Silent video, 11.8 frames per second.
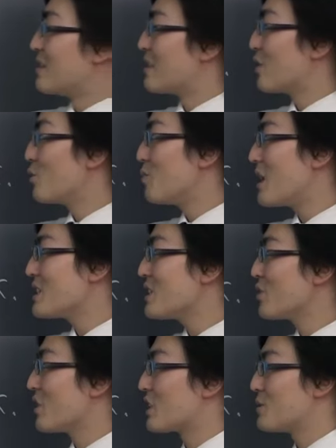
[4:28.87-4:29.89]

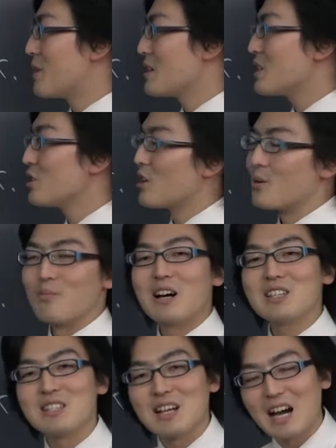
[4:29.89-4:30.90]
ゼロパーセントひゃくパーセント は
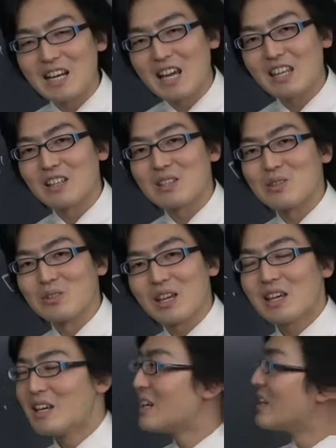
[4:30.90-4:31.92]
まずありえないですよね。